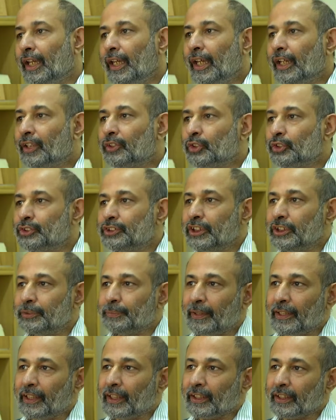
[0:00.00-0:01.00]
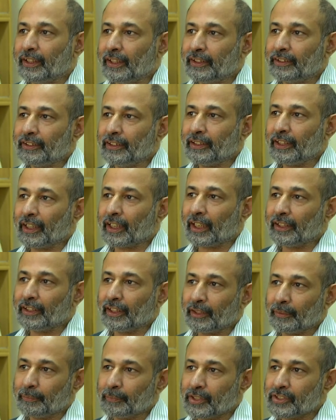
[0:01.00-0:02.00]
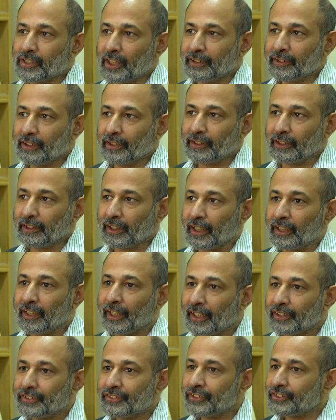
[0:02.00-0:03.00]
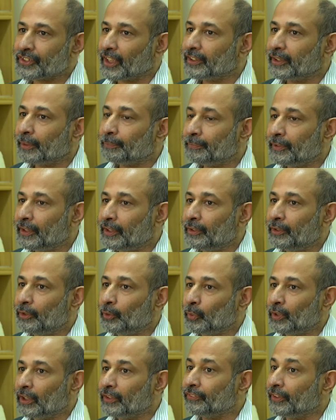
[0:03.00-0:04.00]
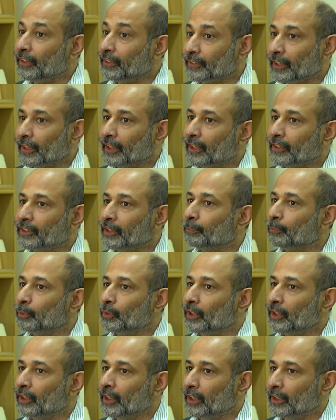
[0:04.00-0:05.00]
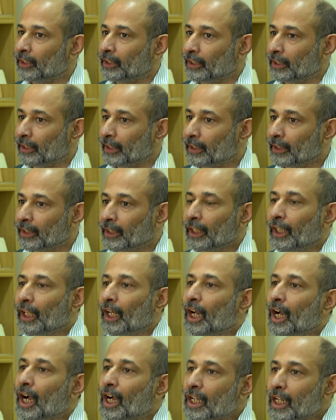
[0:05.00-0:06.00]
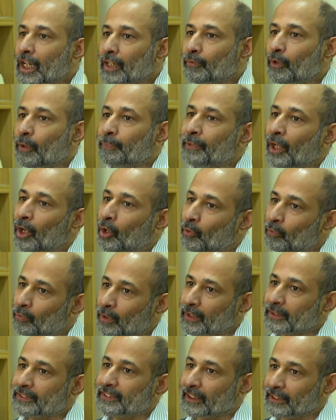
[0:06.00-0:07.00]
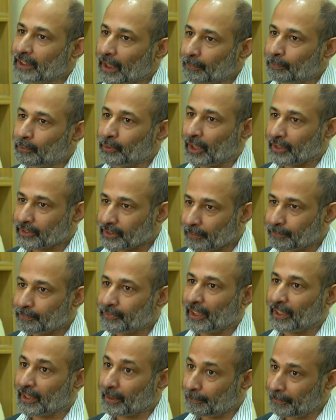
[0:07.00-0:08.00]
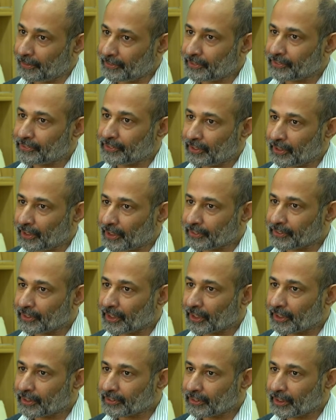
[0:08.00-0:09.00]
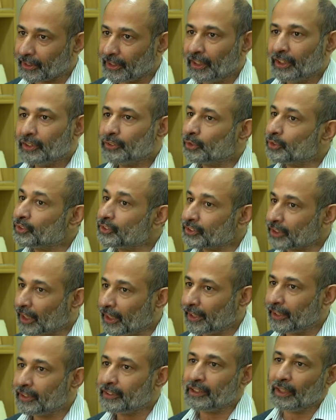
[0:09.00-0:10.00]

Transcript: एक तो चीज़ बड़ी क्लियर थी कि कायद अजम ये जानते थे कि अंग्रेज़ ने शायद अपनी ड्यूटी ठीक तरीके से पूरी नहीं की है अगर वो अपना होमवर्क ज़्यादा मुनासिब ज़्यादा बेहतर तरीके से करते तो शायद